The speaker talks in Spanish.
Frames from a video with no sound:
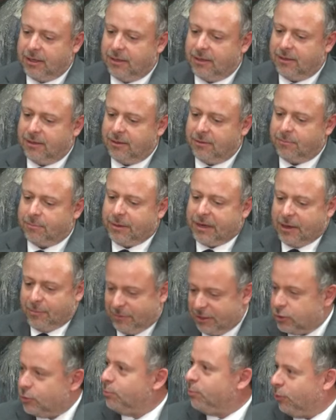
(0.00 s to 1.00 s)
eh, para
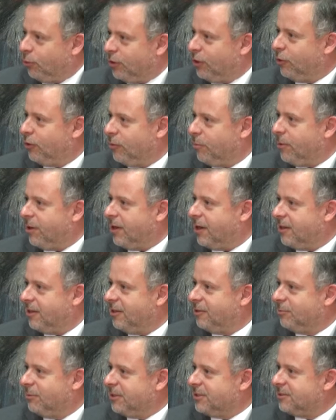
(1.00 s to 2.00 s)
mí es un pionero de
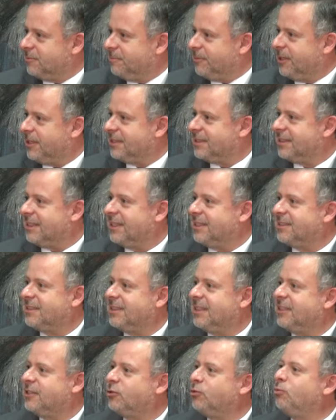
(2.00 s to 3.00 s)
paradigmas,
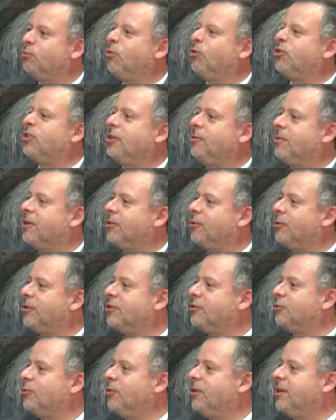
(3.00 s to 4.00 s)
es, un motivador,
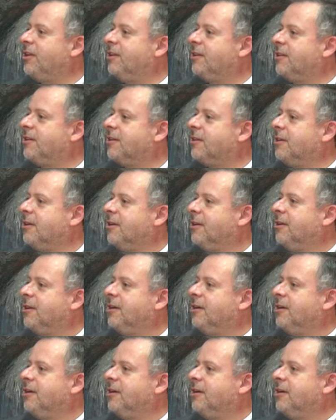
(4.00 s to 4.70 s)
es un líder,